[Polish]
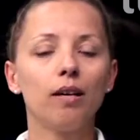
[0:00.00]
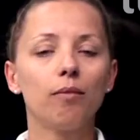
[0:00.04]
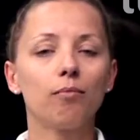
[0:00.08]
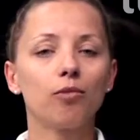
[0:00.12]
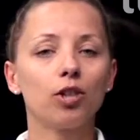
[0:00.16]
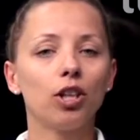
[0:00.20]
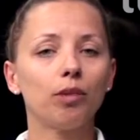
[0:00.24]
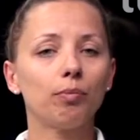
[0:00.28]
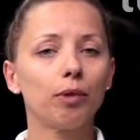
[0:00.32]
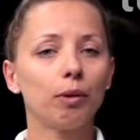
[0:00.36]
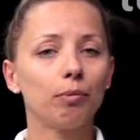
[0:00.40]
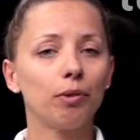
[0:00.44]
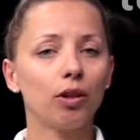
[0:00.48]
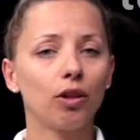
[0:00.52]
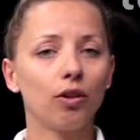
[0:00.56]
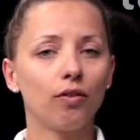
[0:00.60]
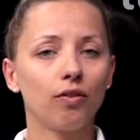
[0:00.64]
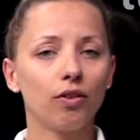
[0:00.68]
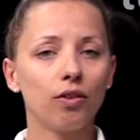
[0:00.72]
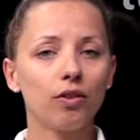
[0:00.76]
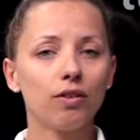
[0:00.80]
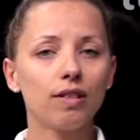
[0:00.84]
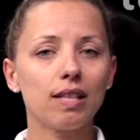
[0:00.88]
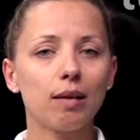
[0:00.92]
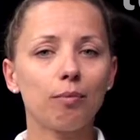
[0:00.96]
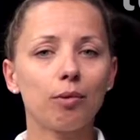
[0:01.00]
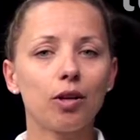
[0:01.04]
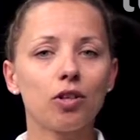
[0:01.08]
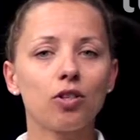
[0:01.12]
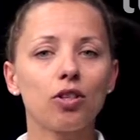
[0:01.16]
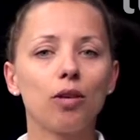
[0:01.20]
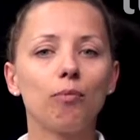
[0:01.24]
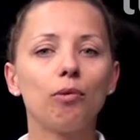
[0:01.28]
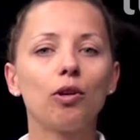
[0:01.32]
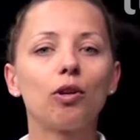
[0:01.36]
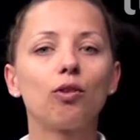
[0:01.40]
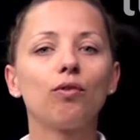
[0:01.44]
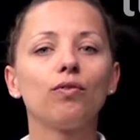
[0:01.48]
Przedpremierowo
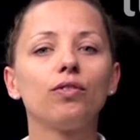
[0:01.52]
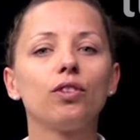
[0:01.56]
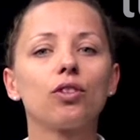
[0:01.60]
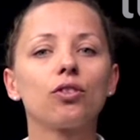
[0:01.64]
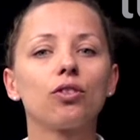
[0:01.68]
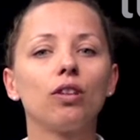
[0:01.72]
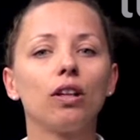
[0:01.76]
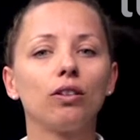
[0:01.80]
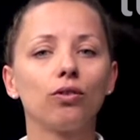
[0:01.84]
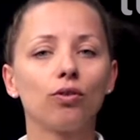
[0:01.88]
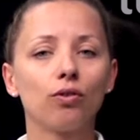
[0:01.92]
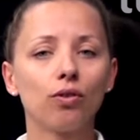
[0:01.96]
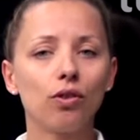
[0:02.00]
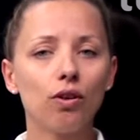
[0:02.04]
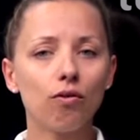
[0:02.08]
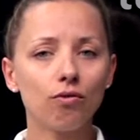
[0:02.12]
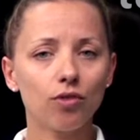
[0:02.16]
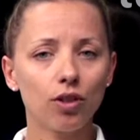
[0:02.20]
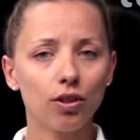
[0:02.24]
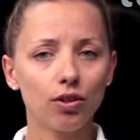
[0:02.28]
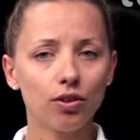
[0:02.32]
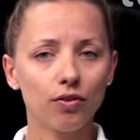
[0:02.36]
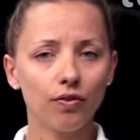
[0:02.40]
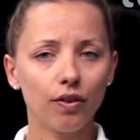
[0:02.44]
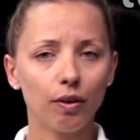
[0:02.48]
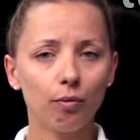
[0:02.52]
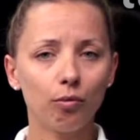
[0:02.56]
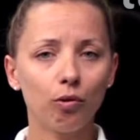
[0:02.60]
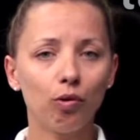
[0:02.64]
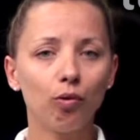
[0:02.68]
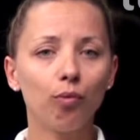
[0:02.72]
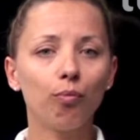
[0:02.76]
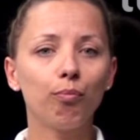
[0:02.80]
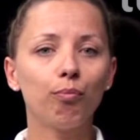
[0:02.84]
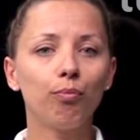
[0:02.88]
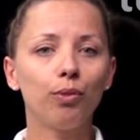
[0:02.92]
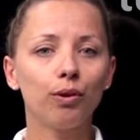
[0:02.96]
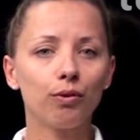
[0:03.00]
zapraszamy również na drugą część
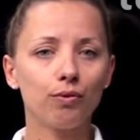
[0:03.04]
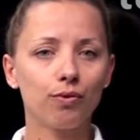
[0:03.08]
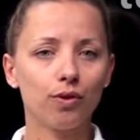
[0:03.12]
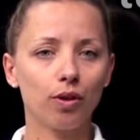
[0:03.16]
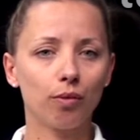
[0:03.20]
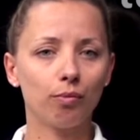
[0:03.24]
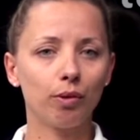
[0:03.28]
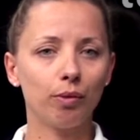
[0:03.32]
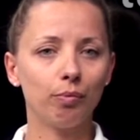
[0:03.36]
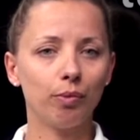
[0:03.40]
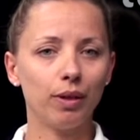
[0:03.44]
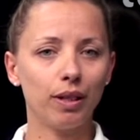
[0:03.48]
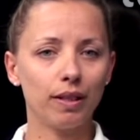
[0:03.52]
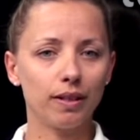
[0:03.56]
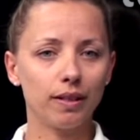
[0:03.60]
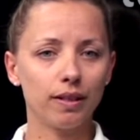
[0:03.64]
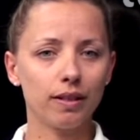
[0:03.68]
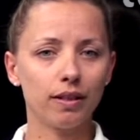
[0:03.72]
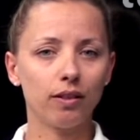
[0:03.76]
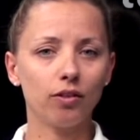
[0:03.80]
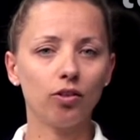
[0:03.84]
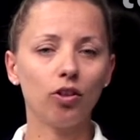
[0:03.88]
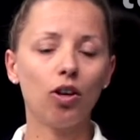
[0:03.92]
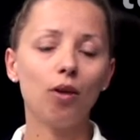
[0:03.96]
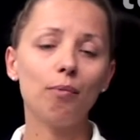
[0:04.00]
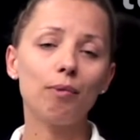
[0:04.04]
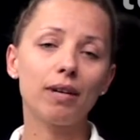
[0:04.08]
filmu Był sobie pies. To